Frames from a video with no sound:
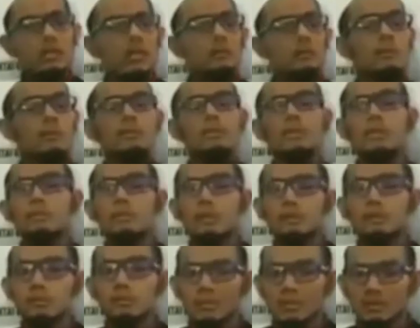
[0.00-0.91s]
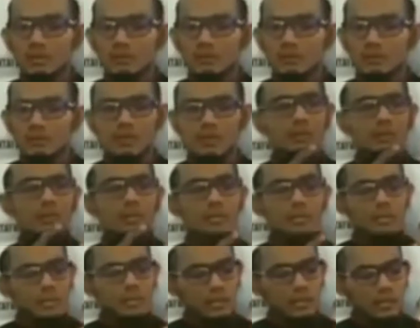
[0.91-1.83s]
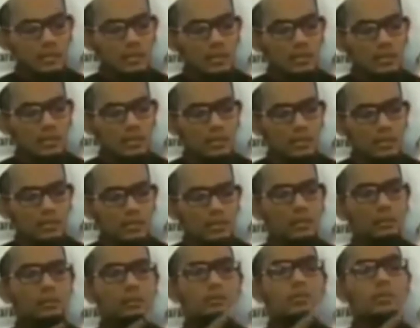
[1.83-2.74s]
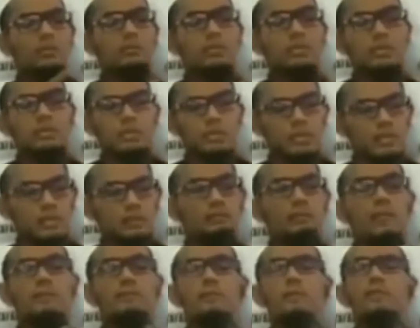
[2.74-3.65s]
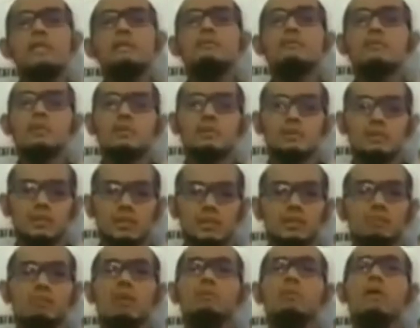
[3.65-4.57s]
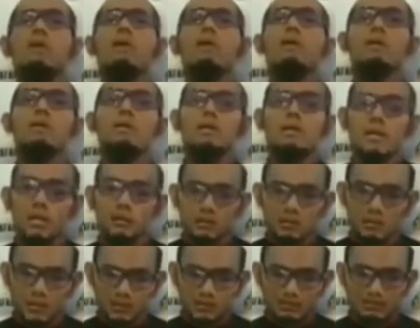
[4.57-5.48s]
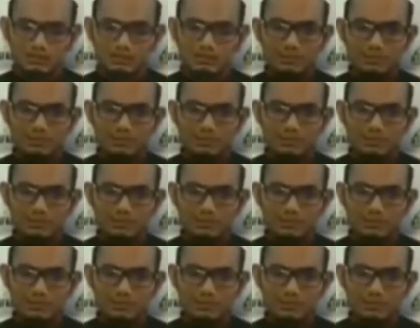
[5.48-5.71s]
Sahabat tidak melakukan, tabi'in tidak. Tabi'in tabi'in tidak, empat madhab juga tidak. Imam Nawawi tidak juga.